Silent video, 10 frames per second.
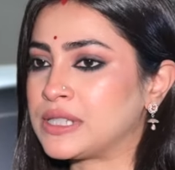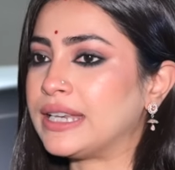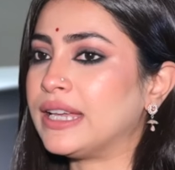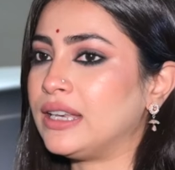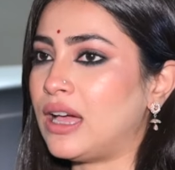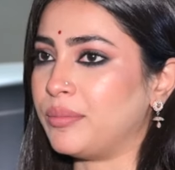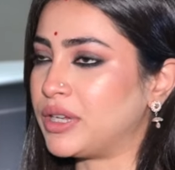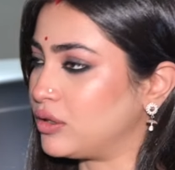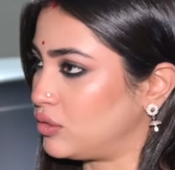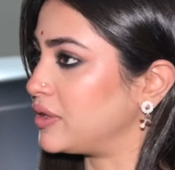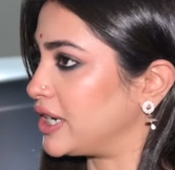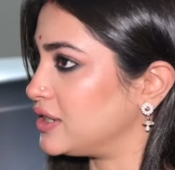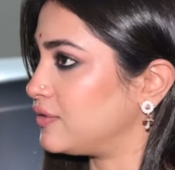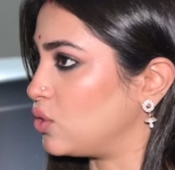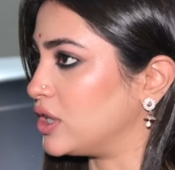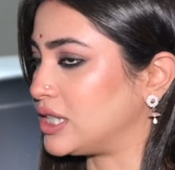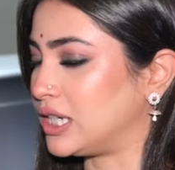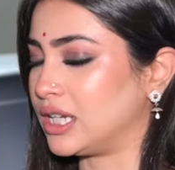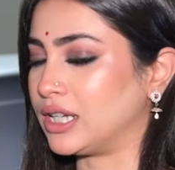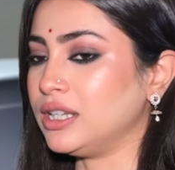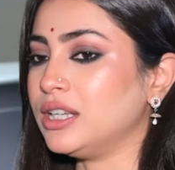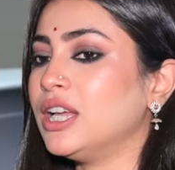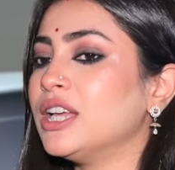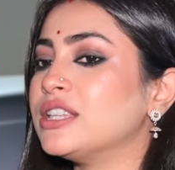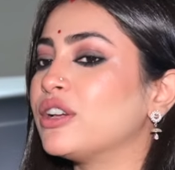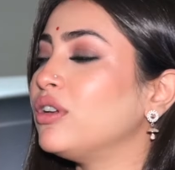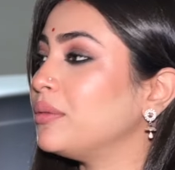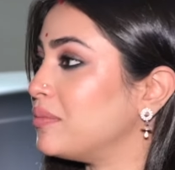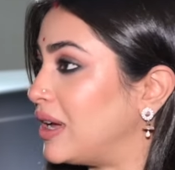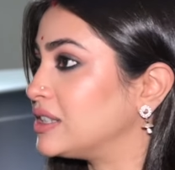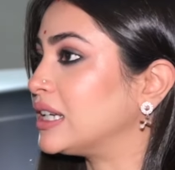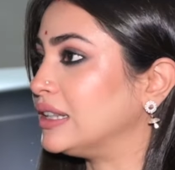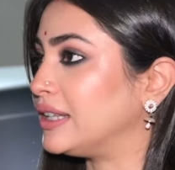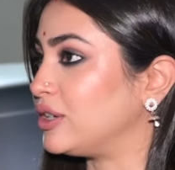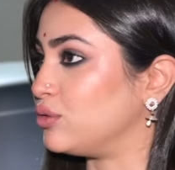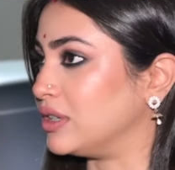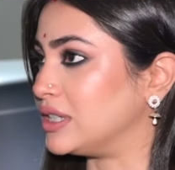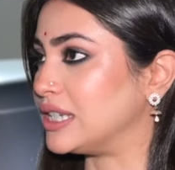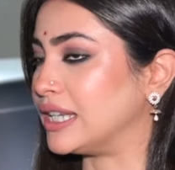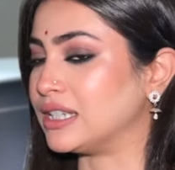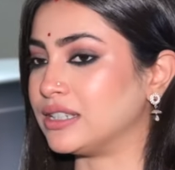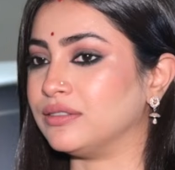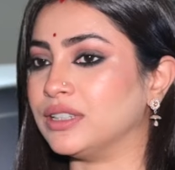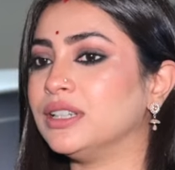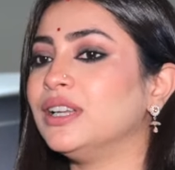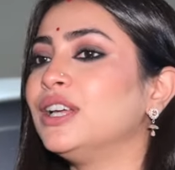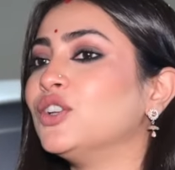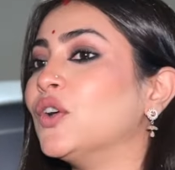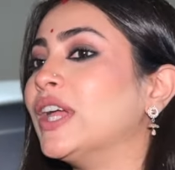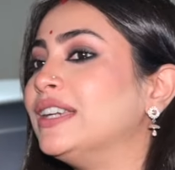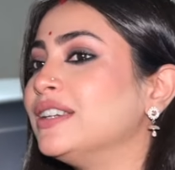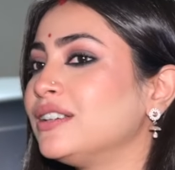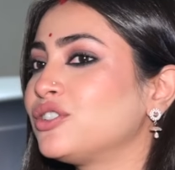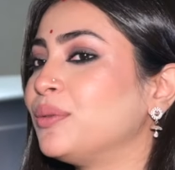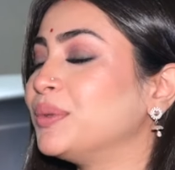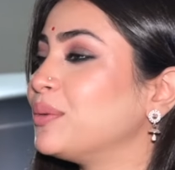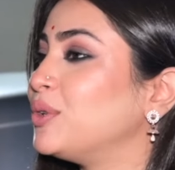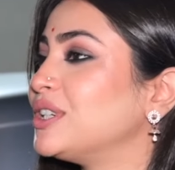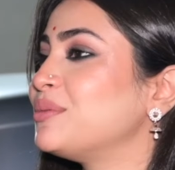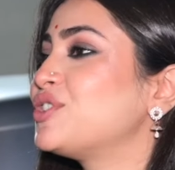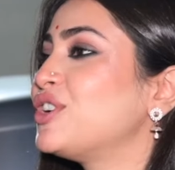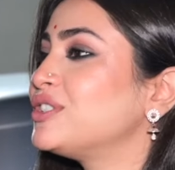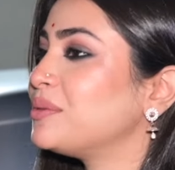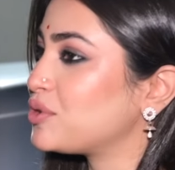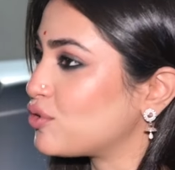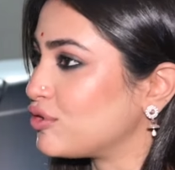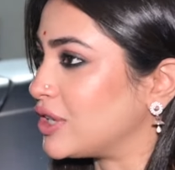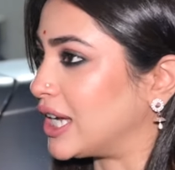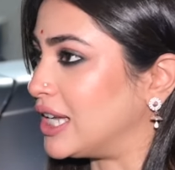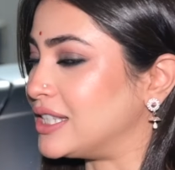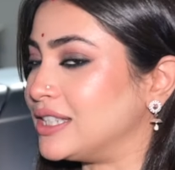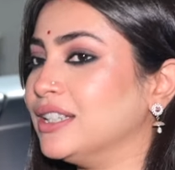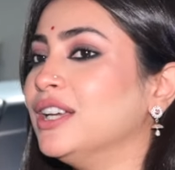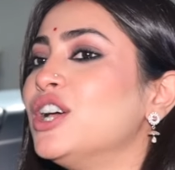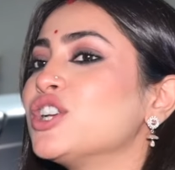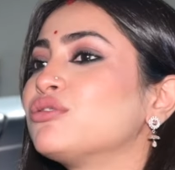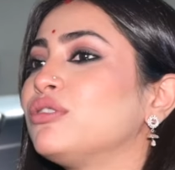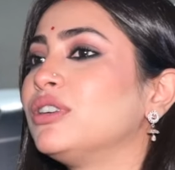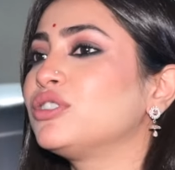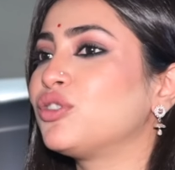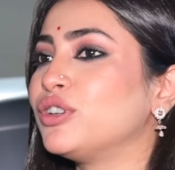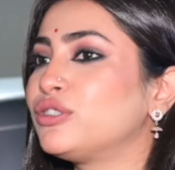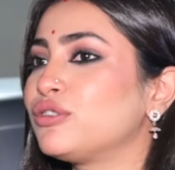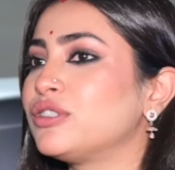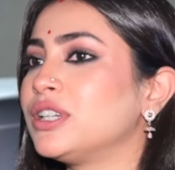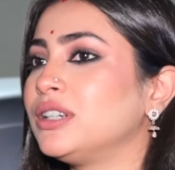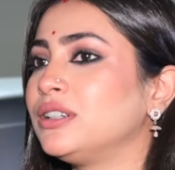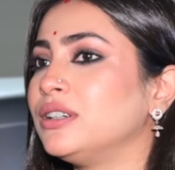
সিরিয়ালে আমি এরকম নেগেটিভ করেছি এর আগে যেগুলো আমি মাঝখান থেকে ঢুকেছি নেগেটিভে এটার সব থেকে মজার বিষয় হচ্ছে আমি শুরু থেকে আছি সুতরাং চরিত্রটা